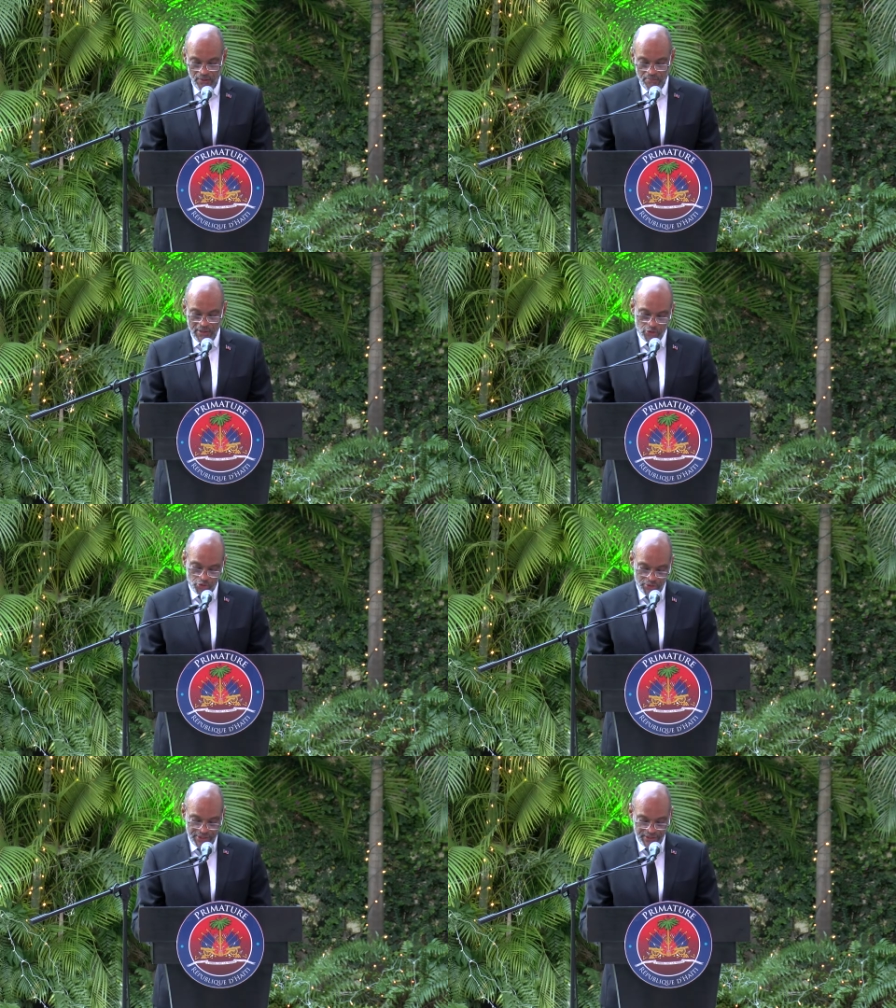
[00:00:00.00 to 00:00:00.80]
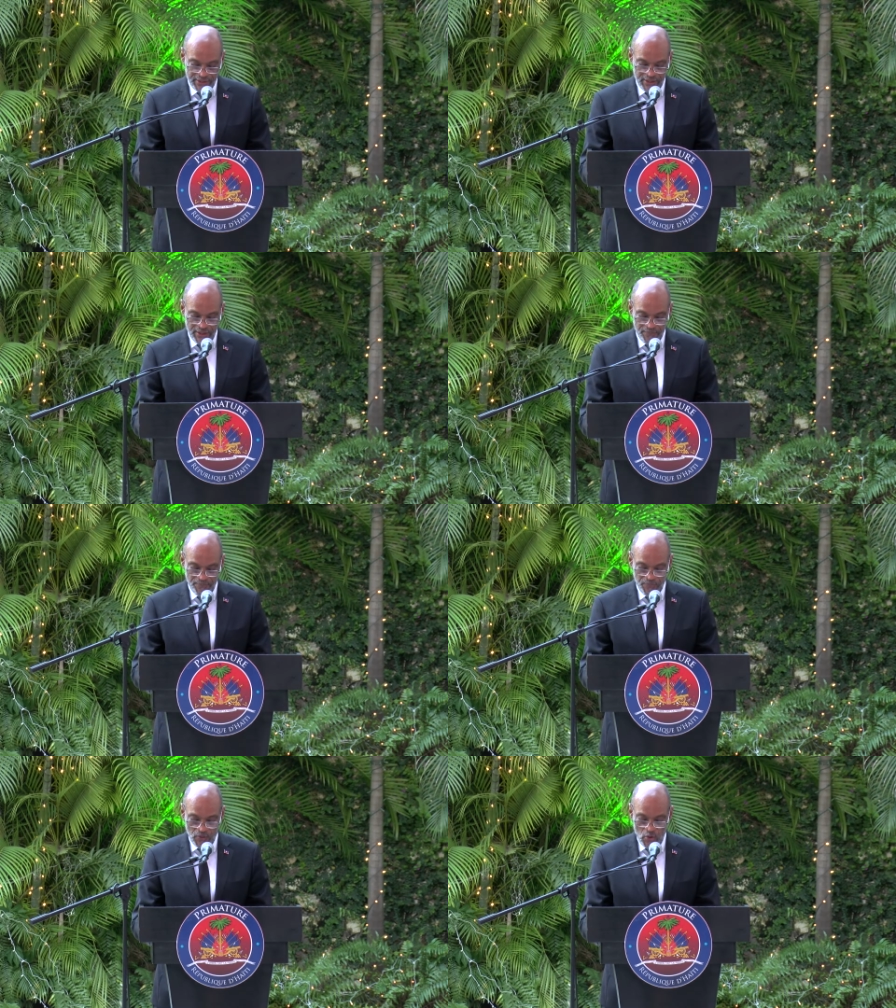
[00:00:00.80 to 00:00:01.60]
Mais je suis certain
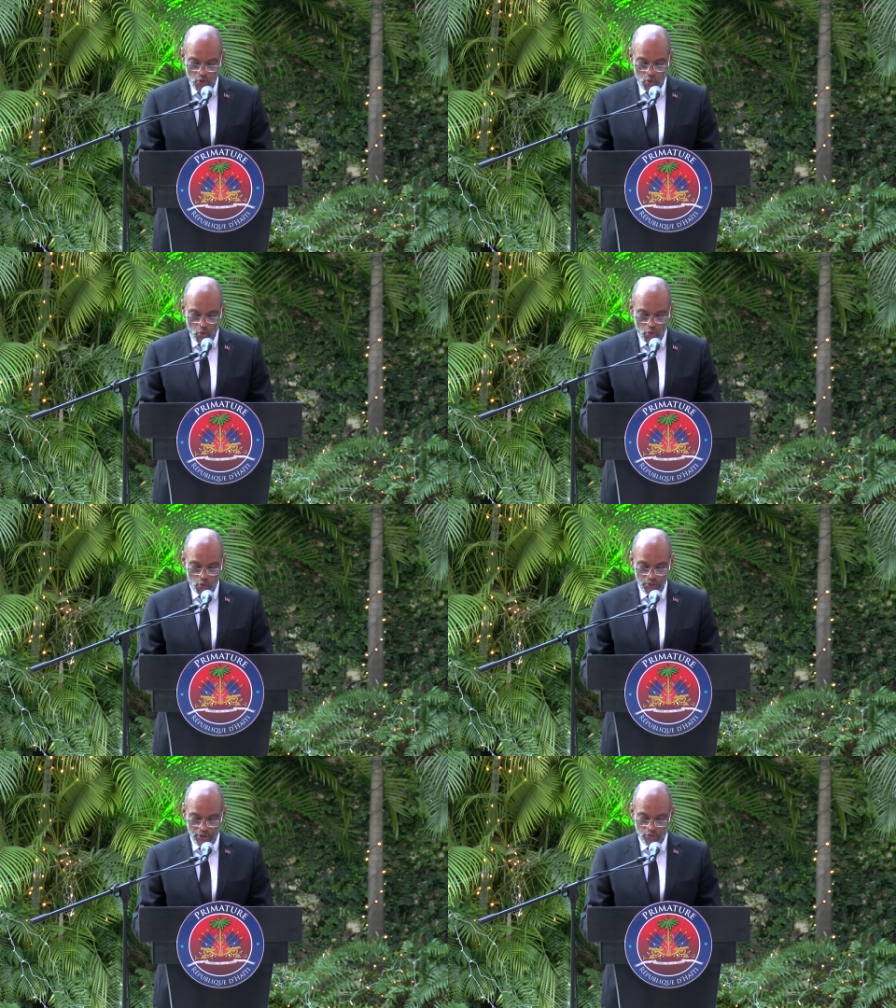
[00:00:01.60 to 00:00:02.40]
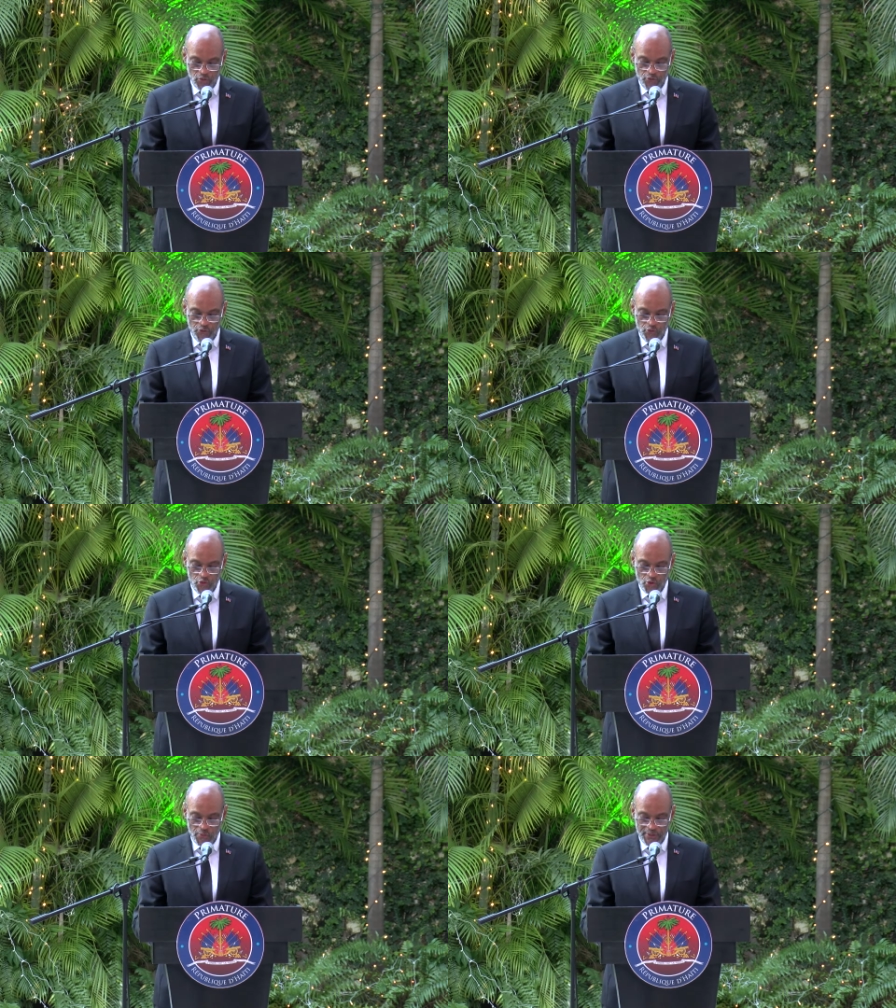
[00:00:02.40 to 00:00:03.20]
qu'aucun d'entre vous ne
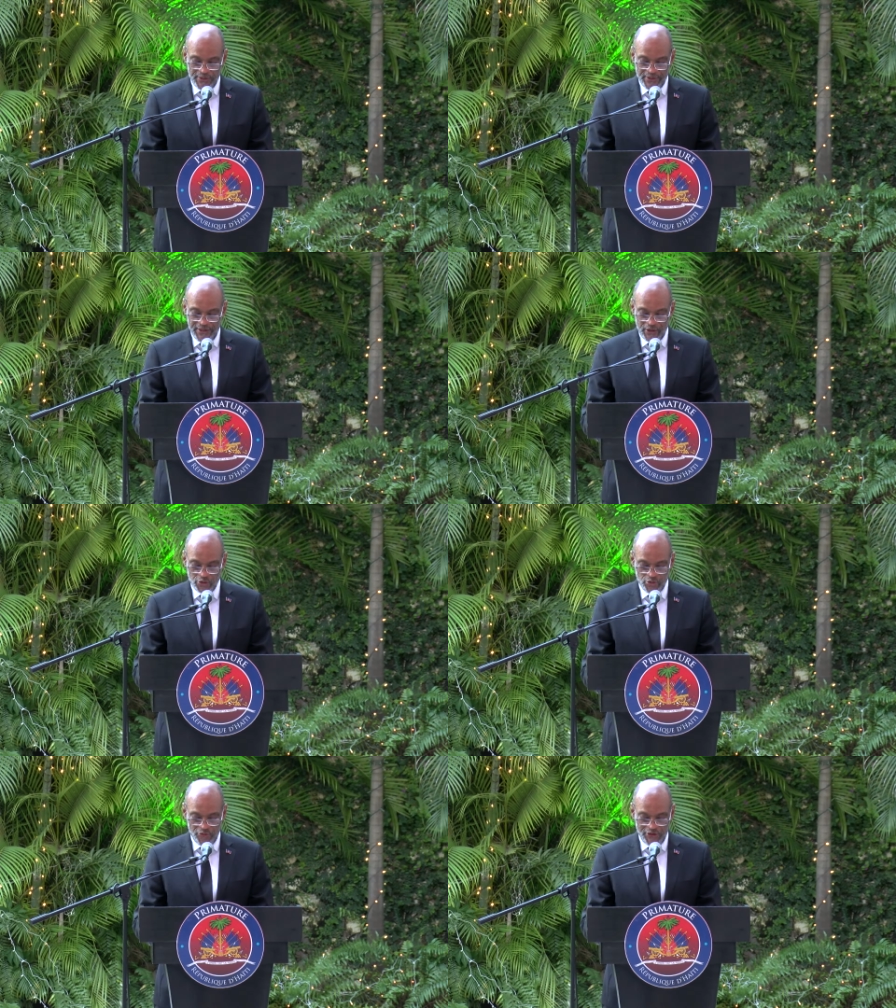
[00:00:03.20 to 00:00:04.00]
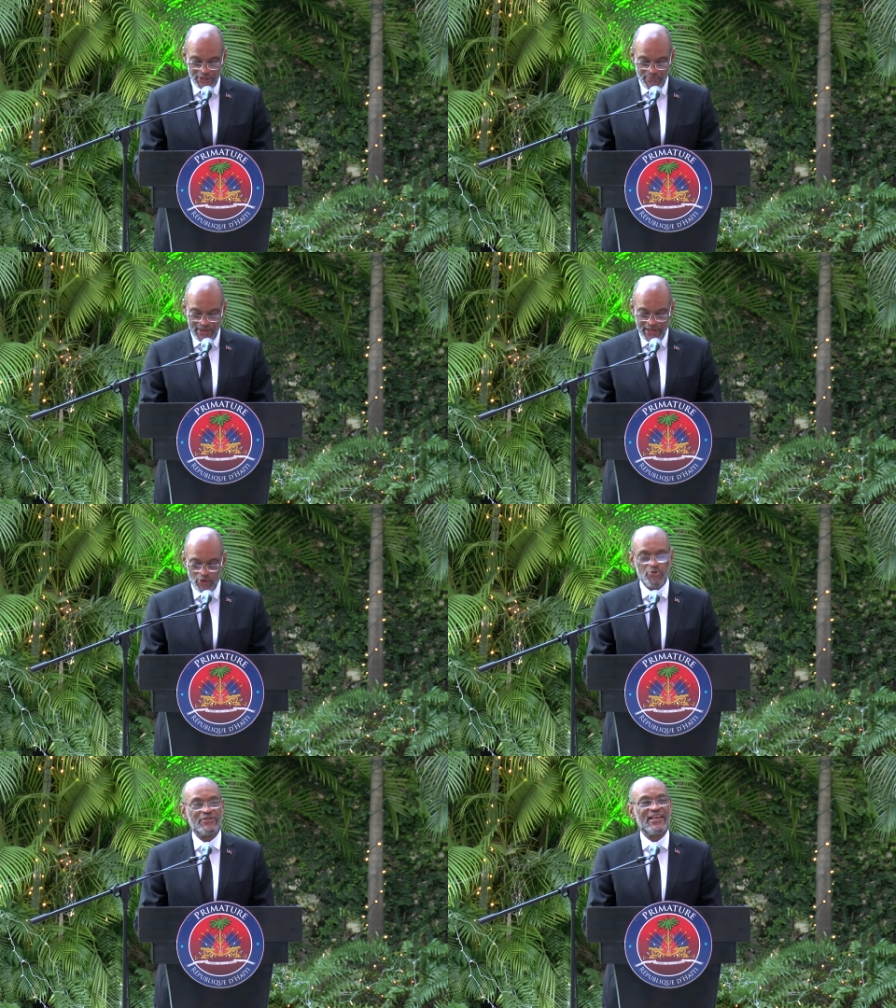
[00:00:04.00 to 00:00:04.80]
comprendrait que je ne fasse pas
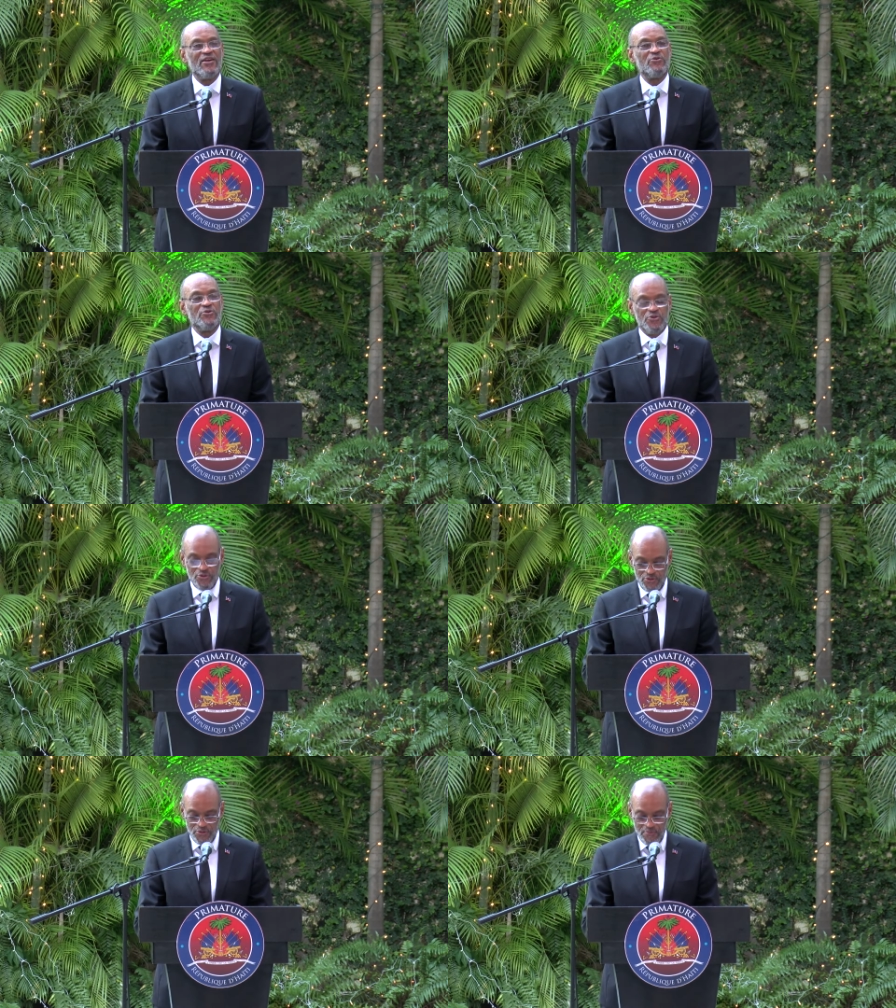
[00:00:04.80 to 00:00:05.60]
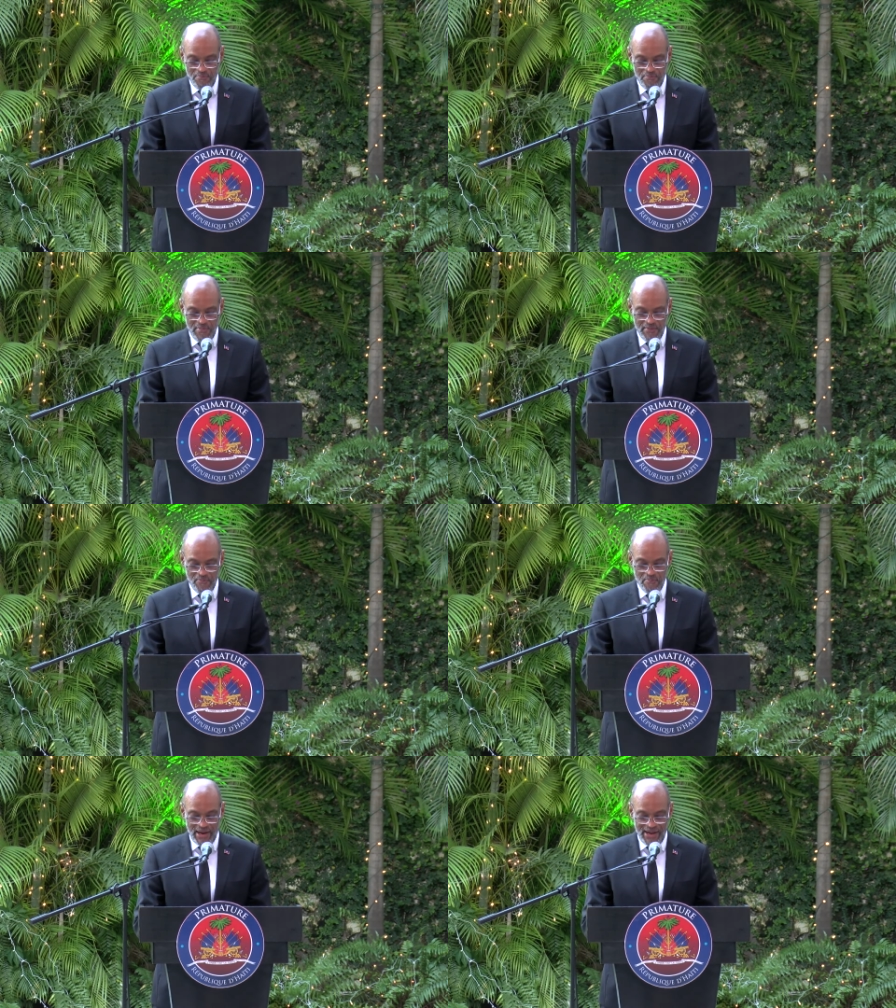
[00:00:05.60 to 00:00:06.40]
quelques allusions, même
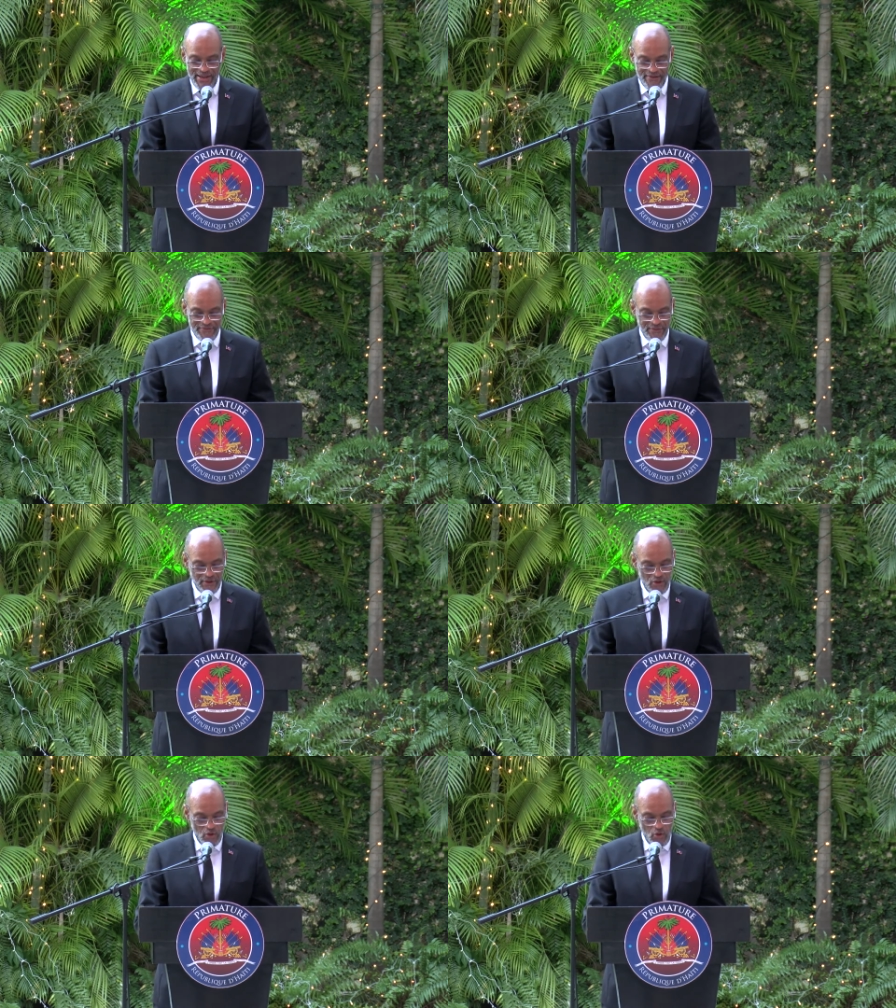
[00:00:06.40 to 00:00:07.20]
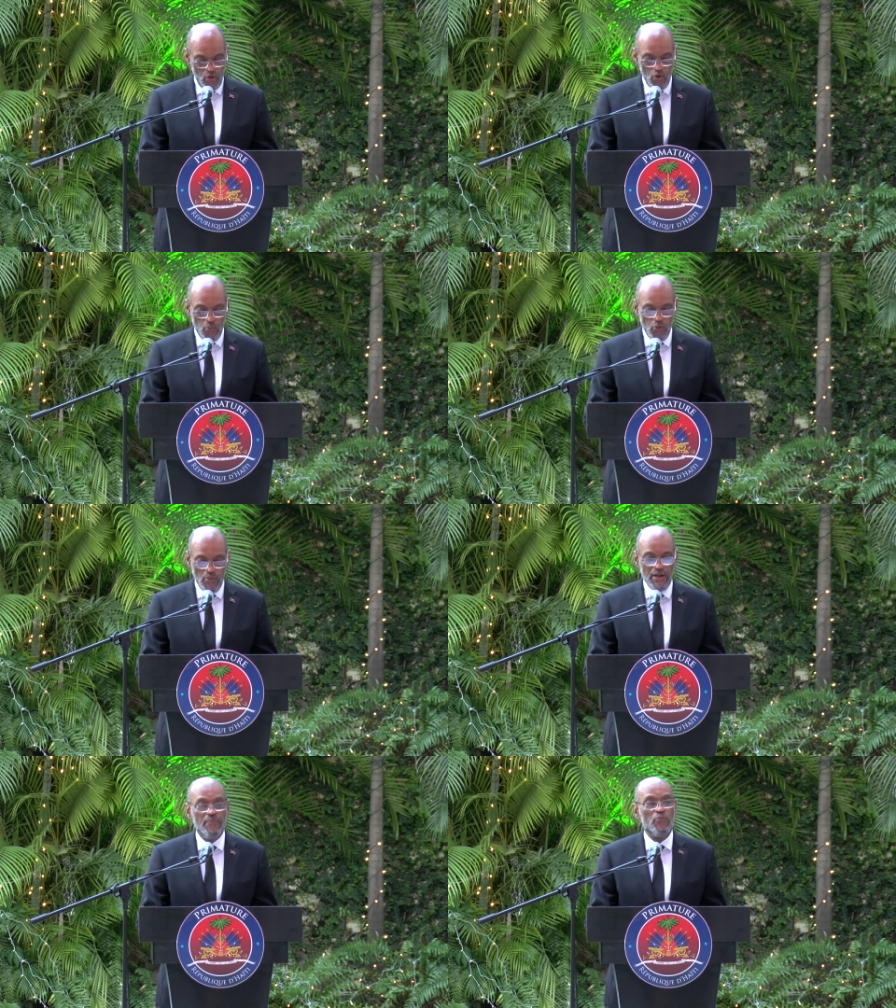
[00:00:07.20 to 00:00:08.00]
brèves, aux
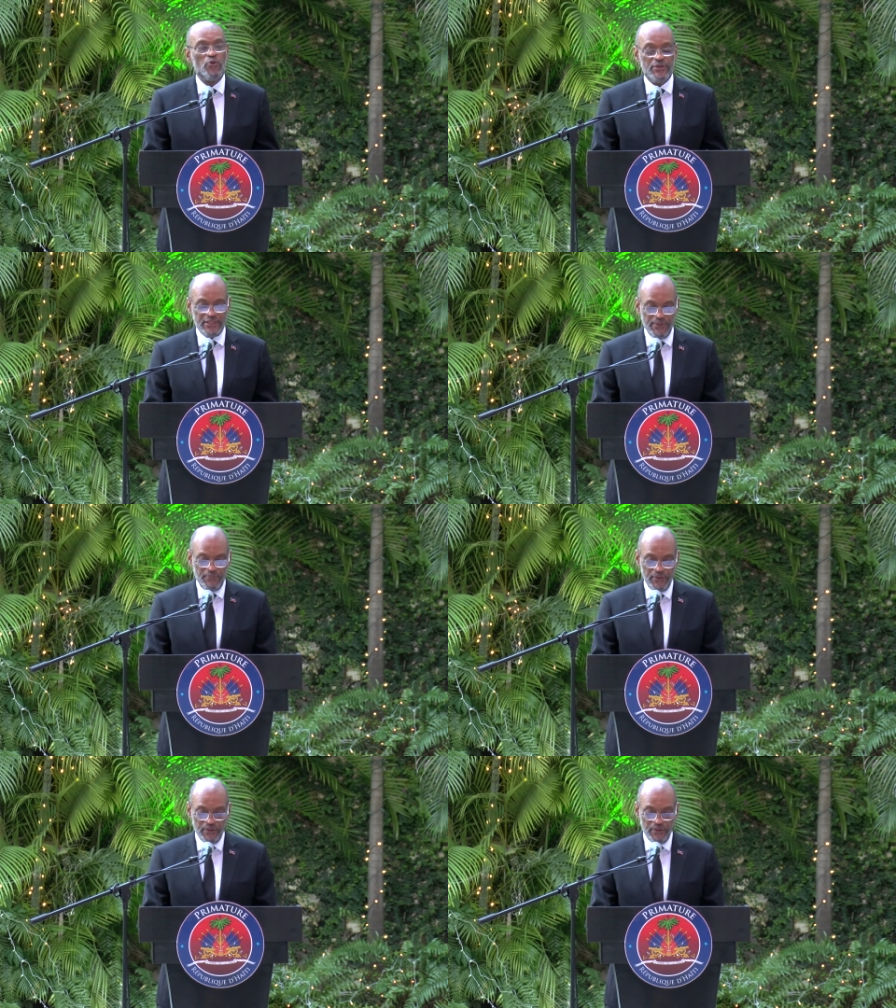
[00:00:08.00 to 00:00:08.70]
problèmes multiples